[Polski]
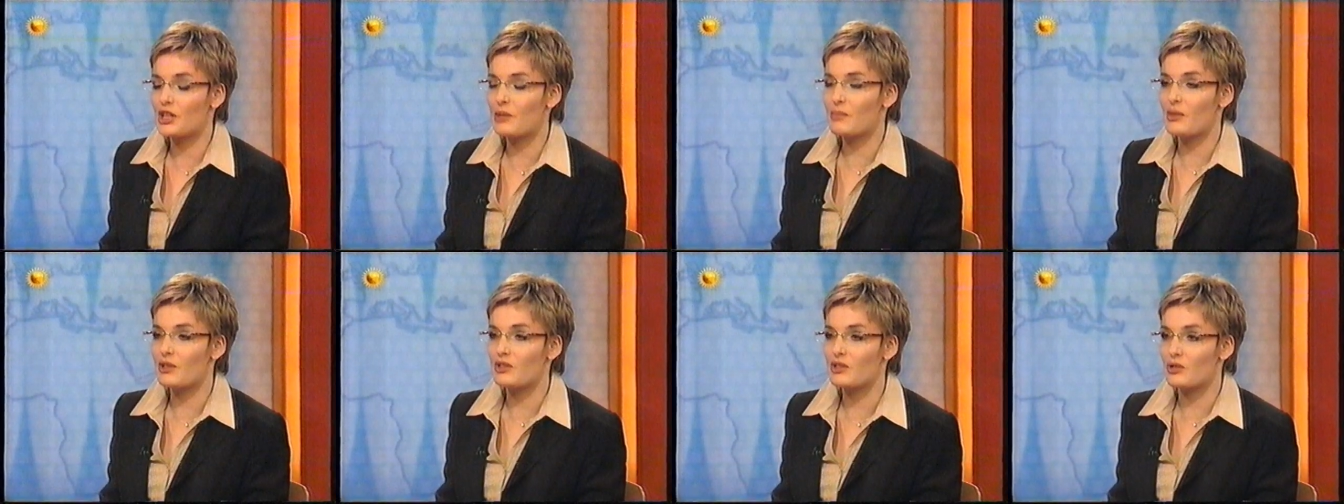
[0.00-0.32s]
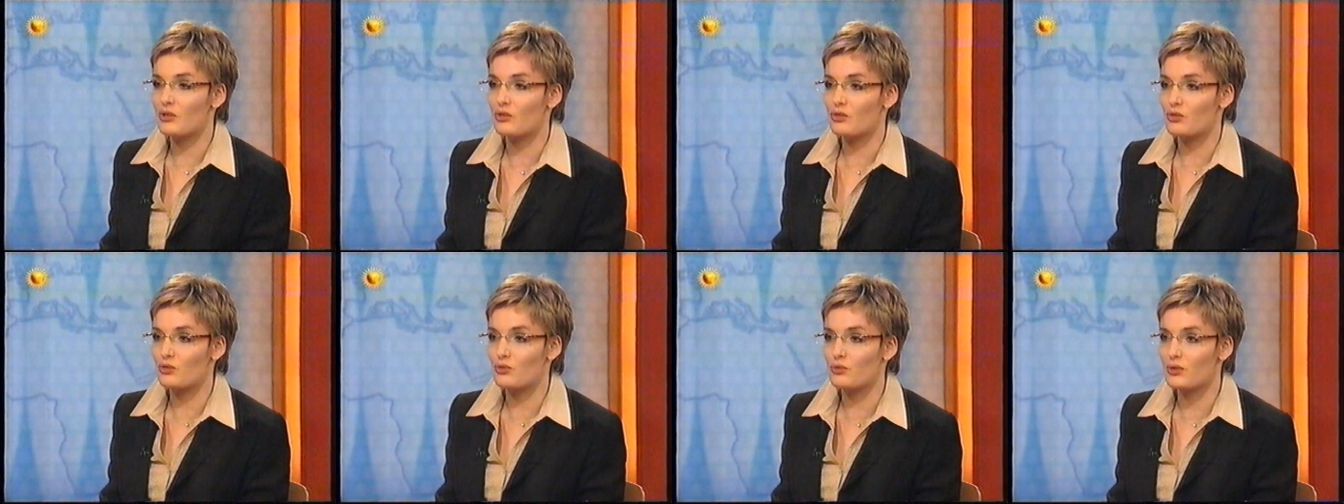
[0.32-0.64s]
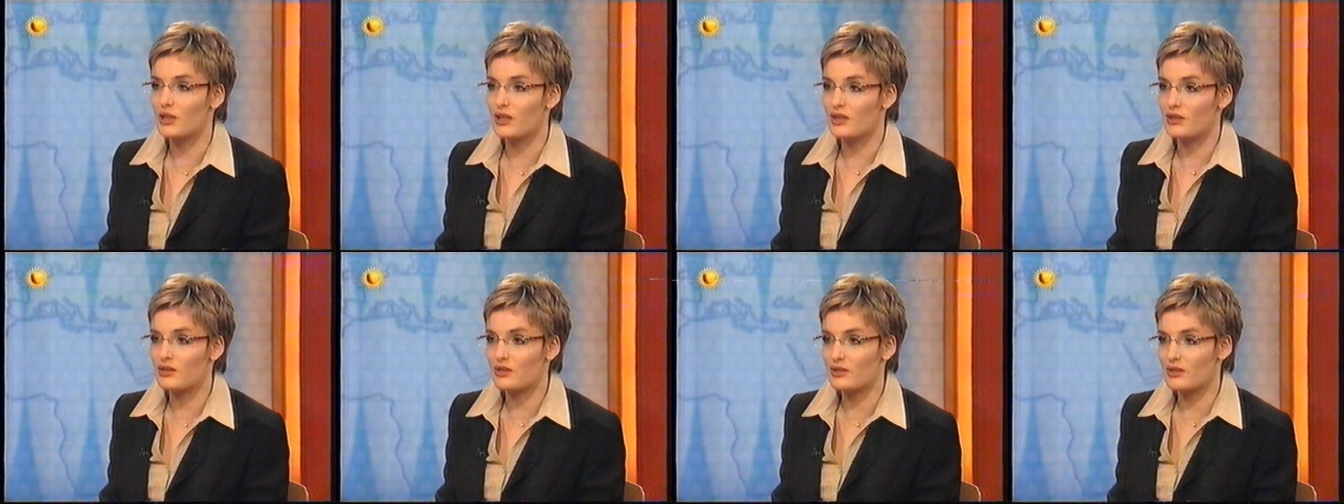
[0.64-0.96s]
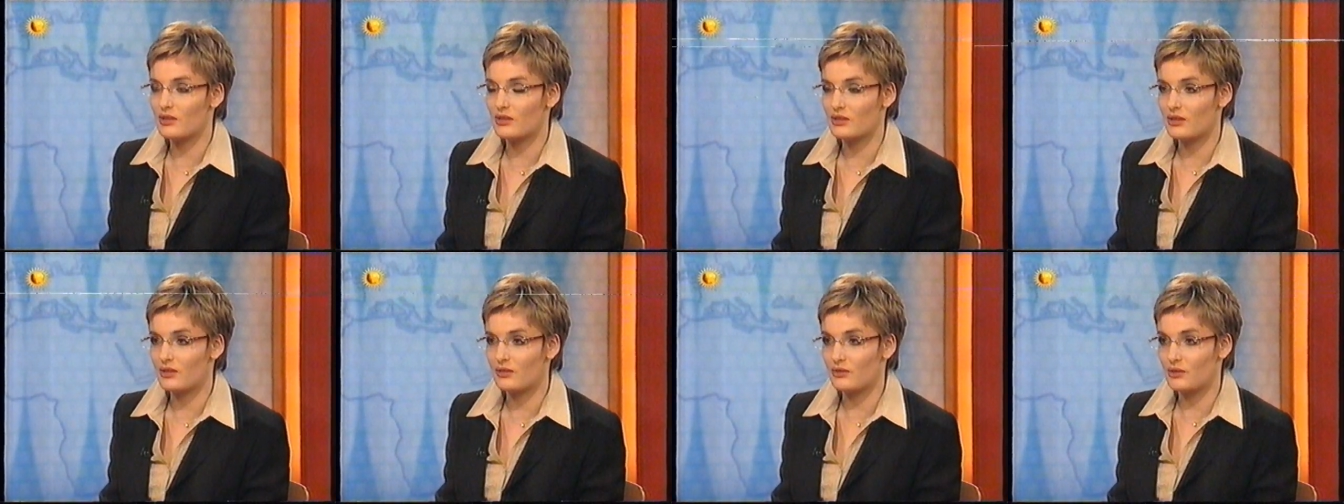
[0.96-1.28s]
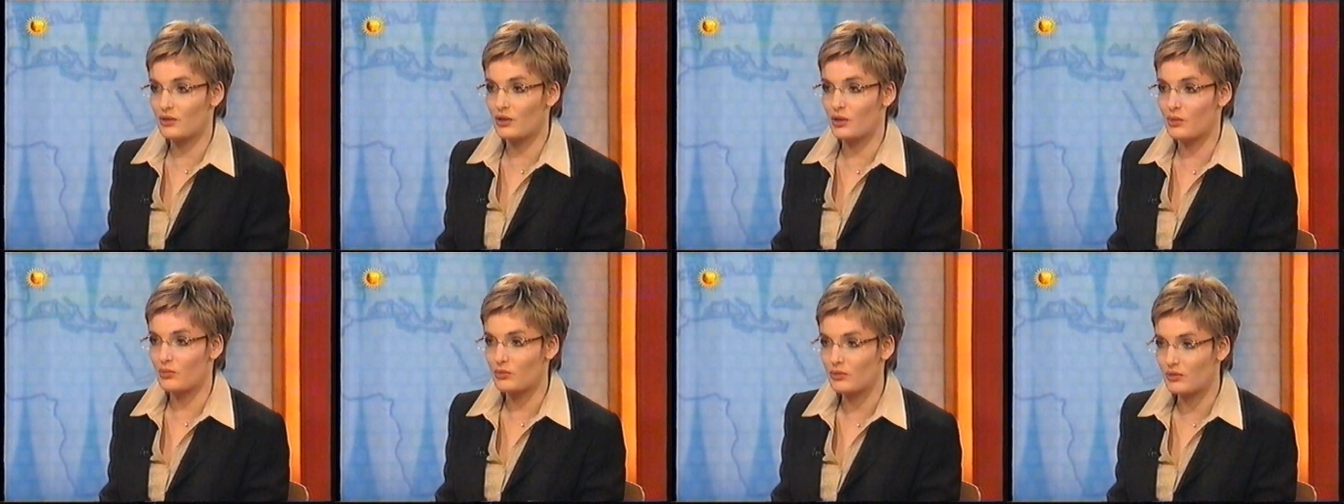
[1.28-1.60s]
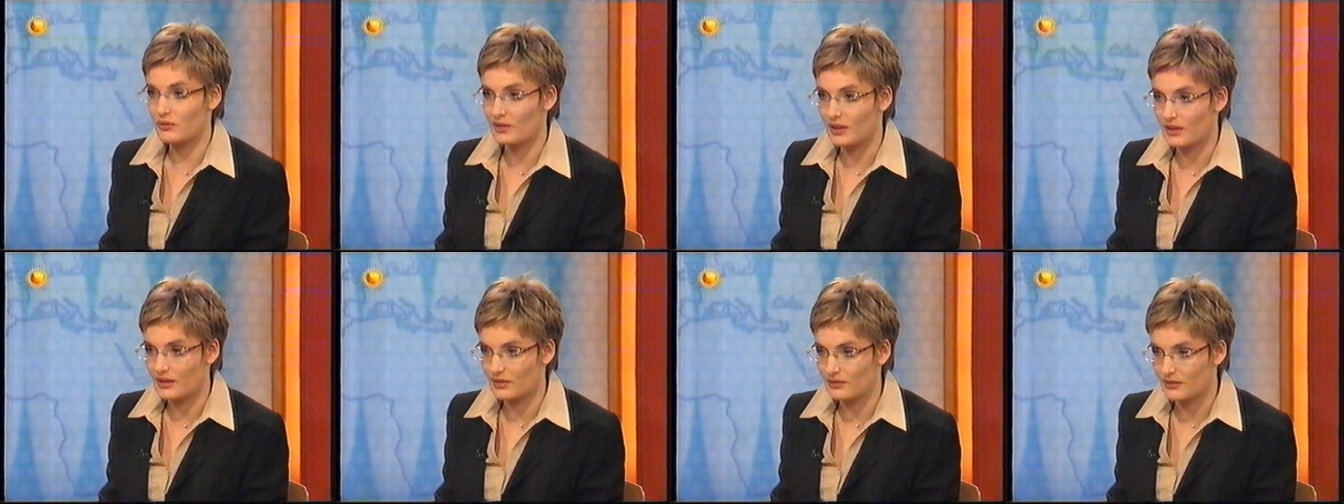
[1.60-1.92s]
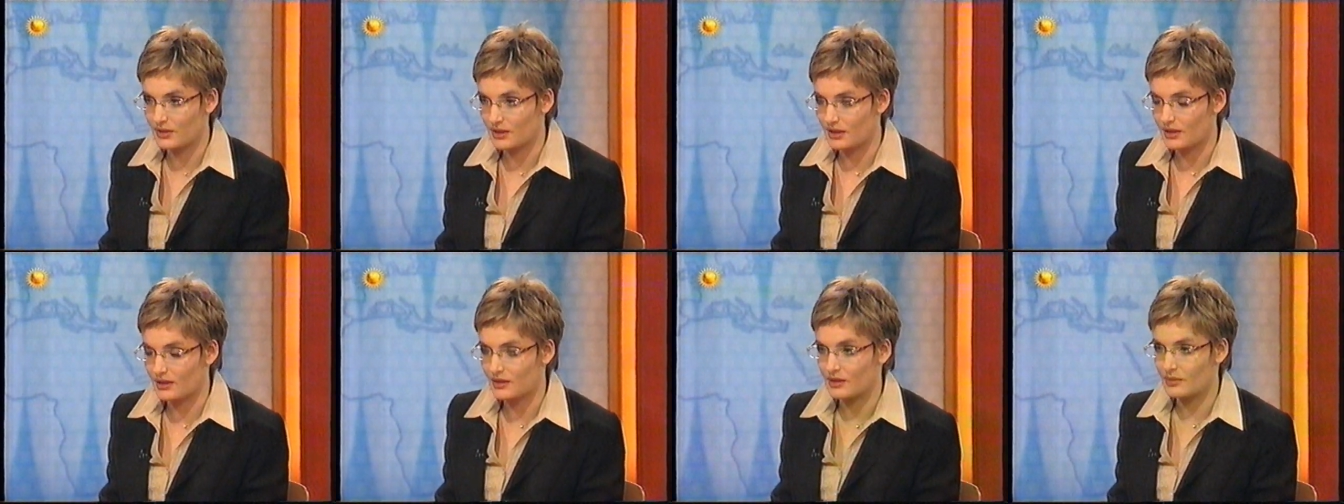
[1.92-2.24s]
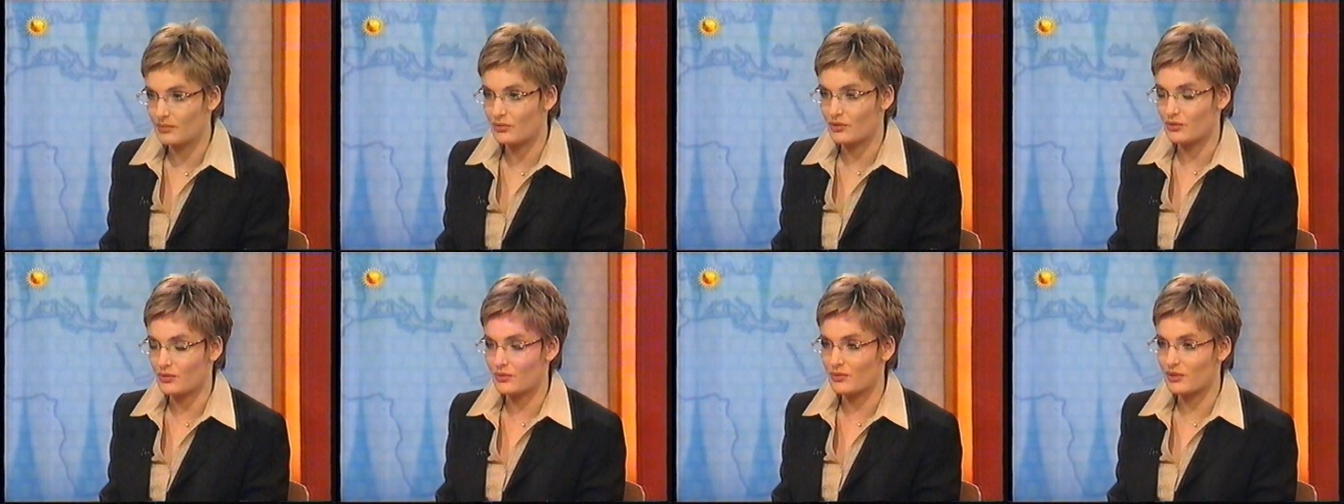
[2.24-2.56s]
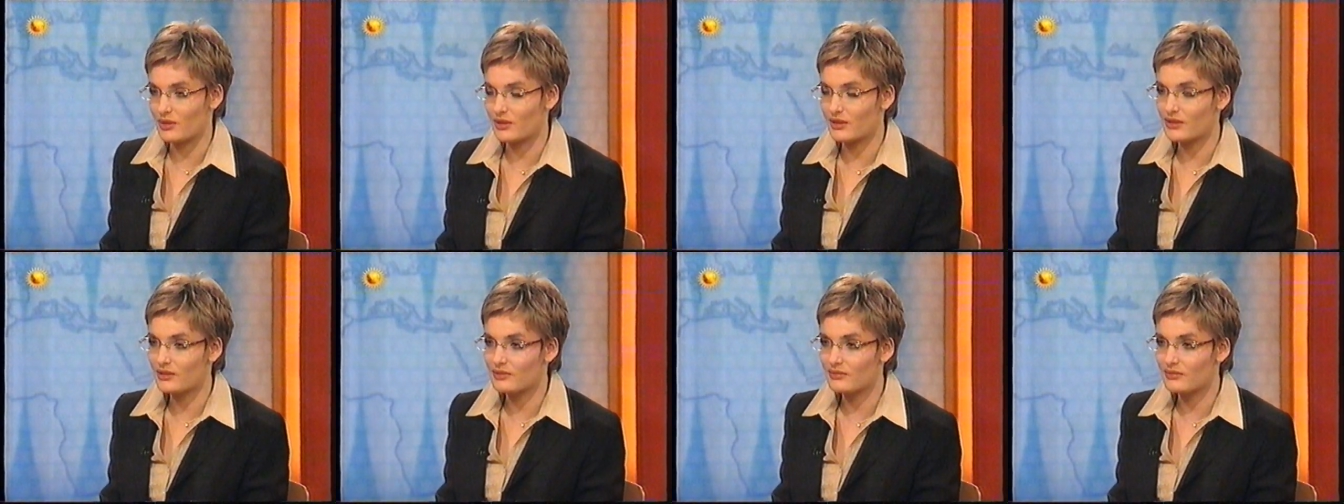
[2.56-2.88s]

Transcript: nie ma czego szukać w domu lwary wina na przykład.